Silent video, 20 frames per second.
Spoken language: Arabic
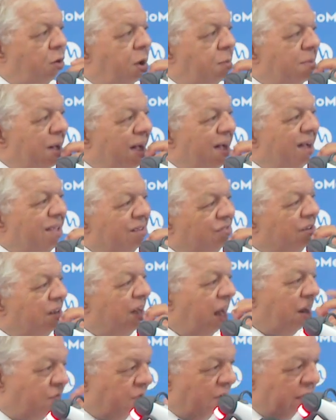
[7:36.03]
مخارج
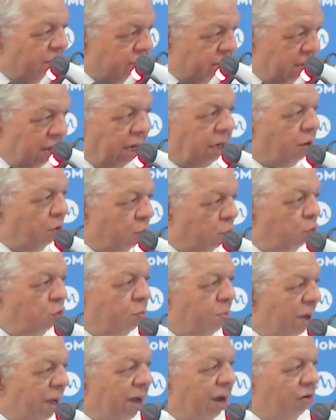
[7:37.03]
الالفاظ احنا
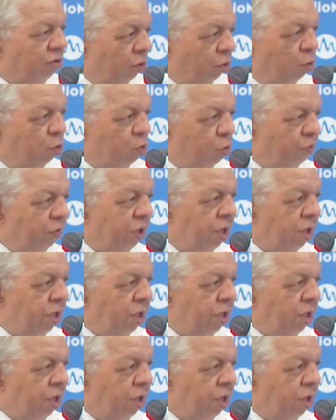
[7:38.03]
نقولوا مخارج الحروف